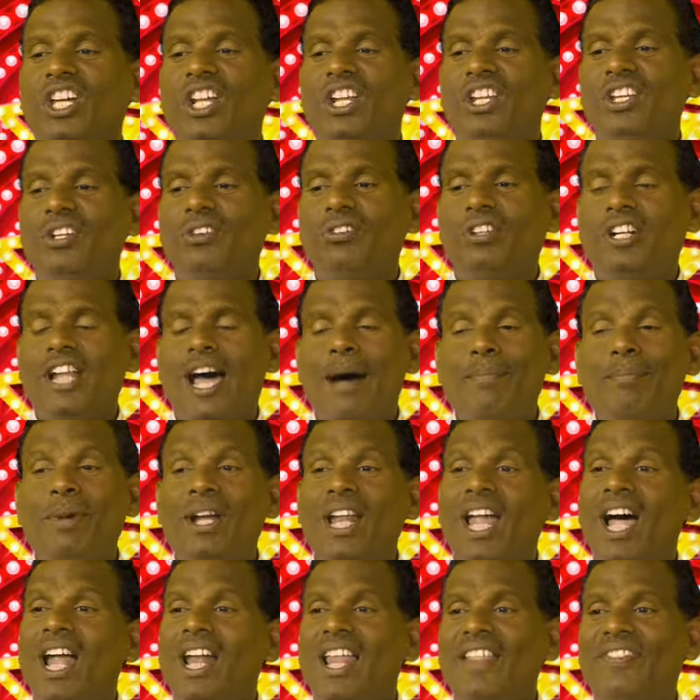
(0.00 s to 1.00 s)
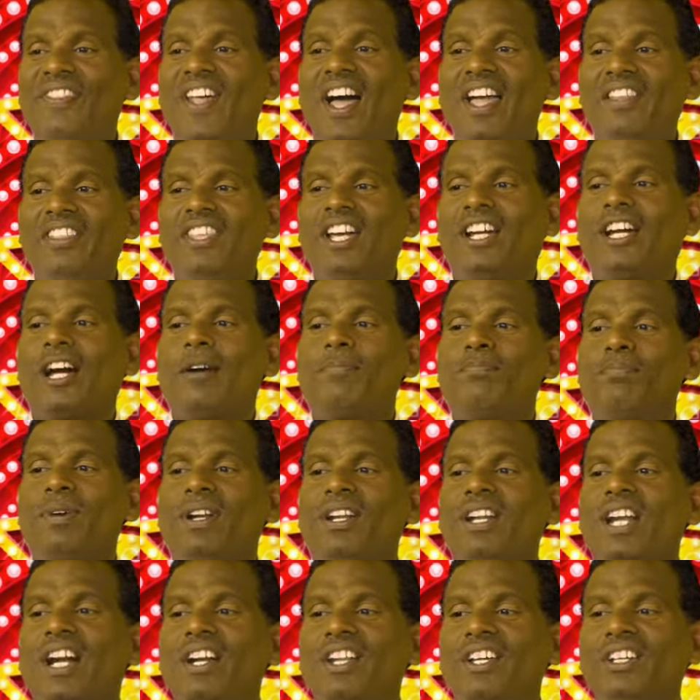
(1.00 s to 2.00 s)
தெரியும் நம்மளால தான் இந்த
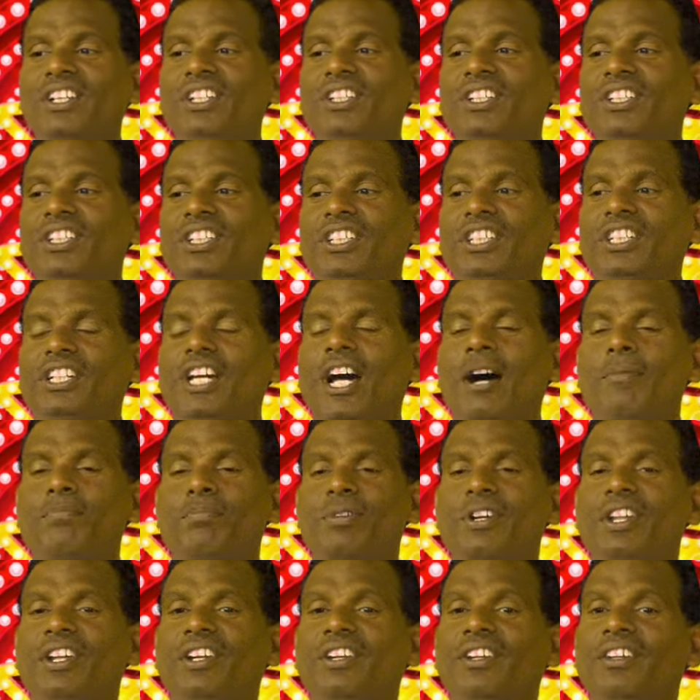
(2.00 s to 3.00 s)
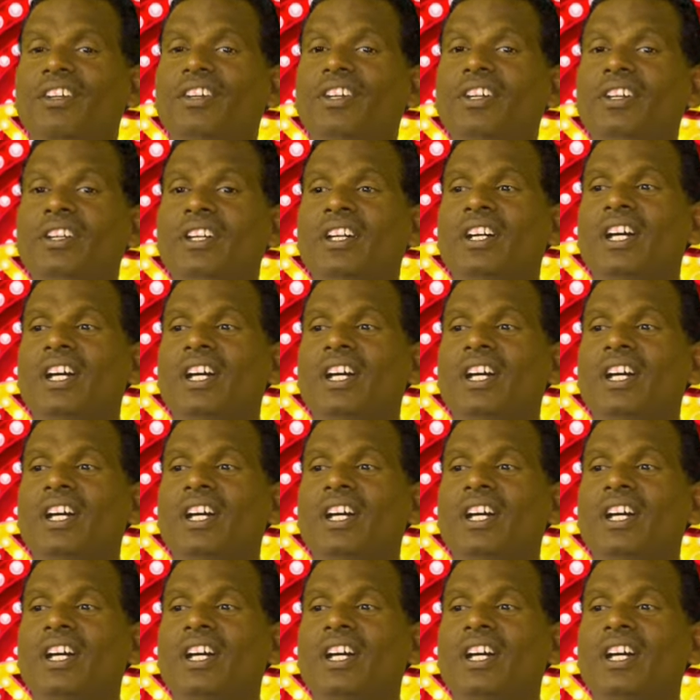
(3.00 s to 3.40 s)
கப்பல் நடுங்குது அப்படின்னு